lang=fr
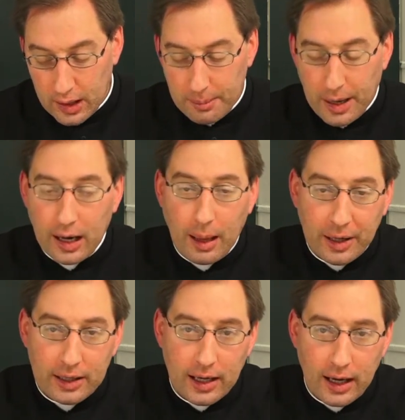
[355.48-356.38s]
Par la
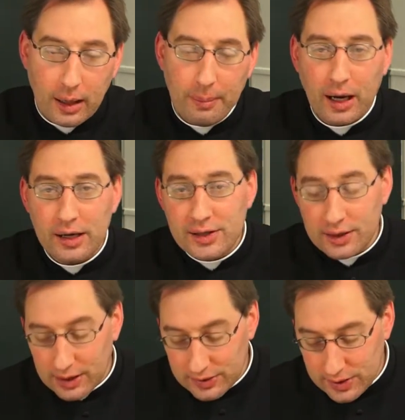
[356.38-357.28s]
prière, par les
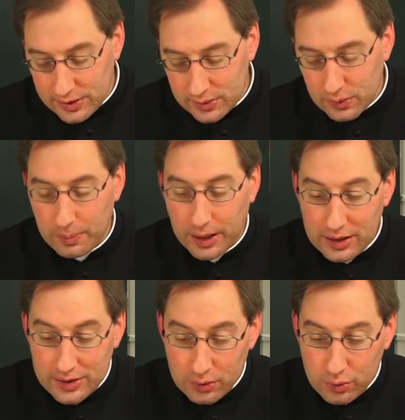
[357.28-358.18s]
intercessions, par
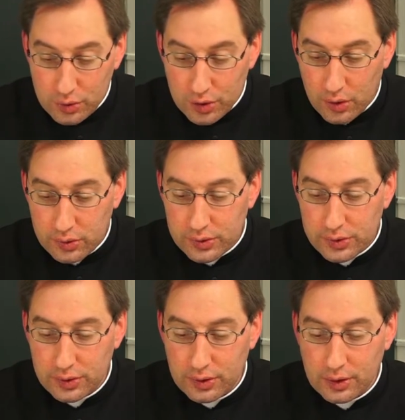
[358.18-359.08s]
les
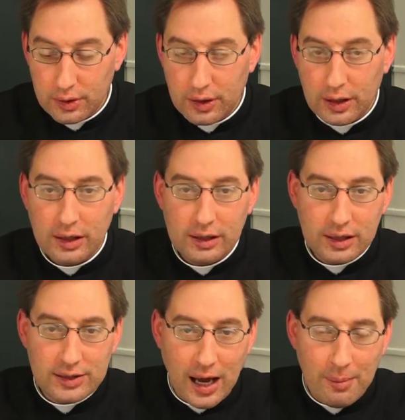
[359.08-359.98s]
indulgences,
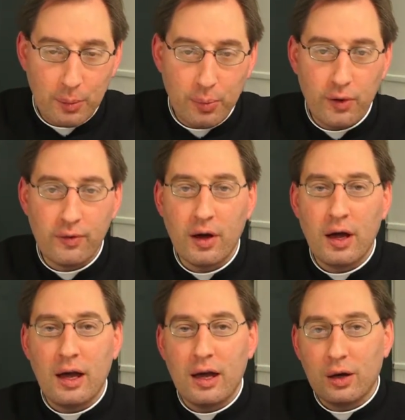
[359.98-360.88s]
les âmes peuvent
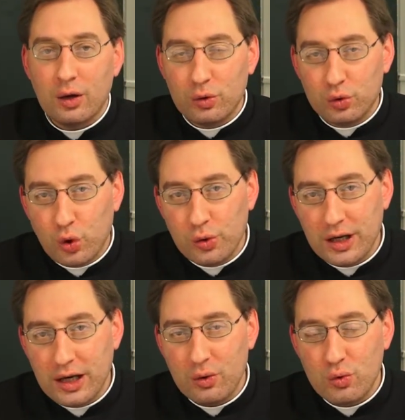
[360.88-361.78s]

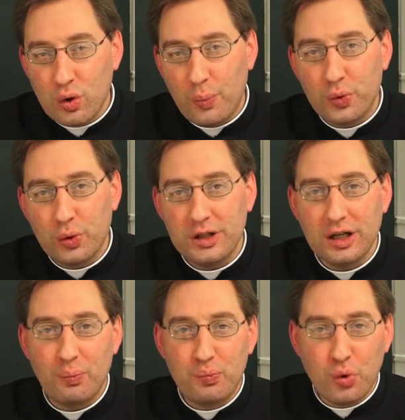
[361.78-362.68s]
donner ou
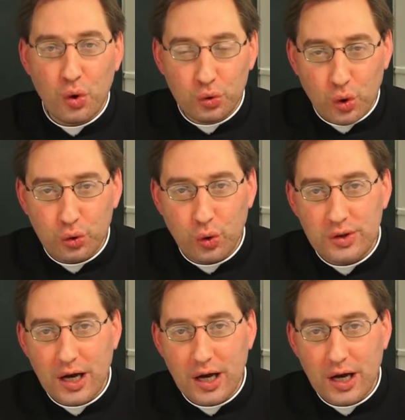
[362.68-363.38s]
obtenir pour d'autres